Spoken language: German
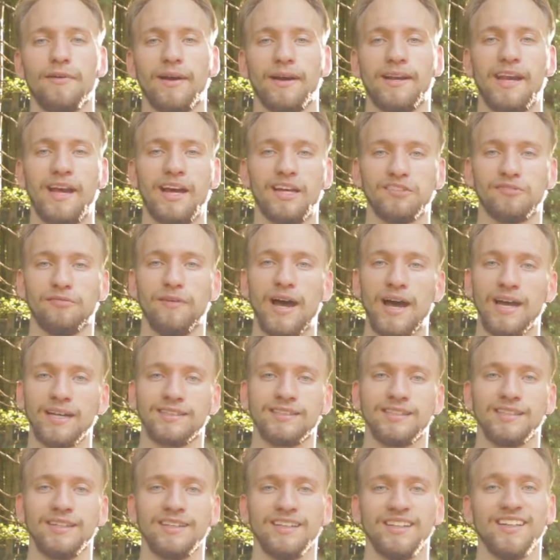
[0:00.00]

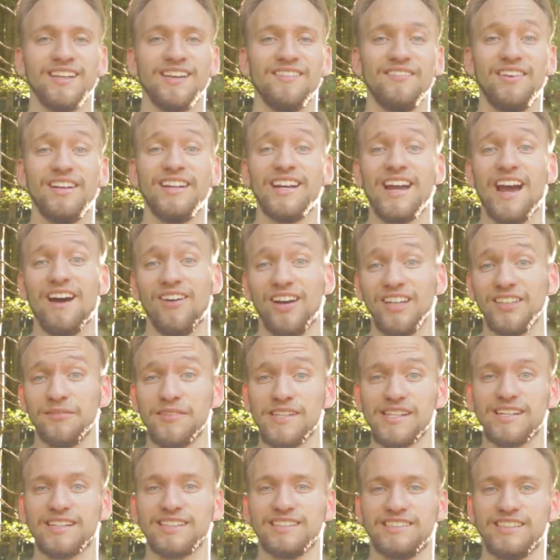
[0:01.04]
Verkehrswacht. Weniger, weil es
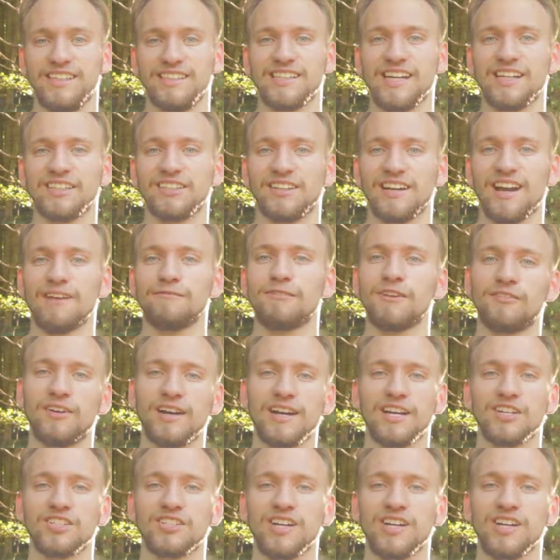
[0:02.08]
mich interessiert hat, sondern einfach, weil der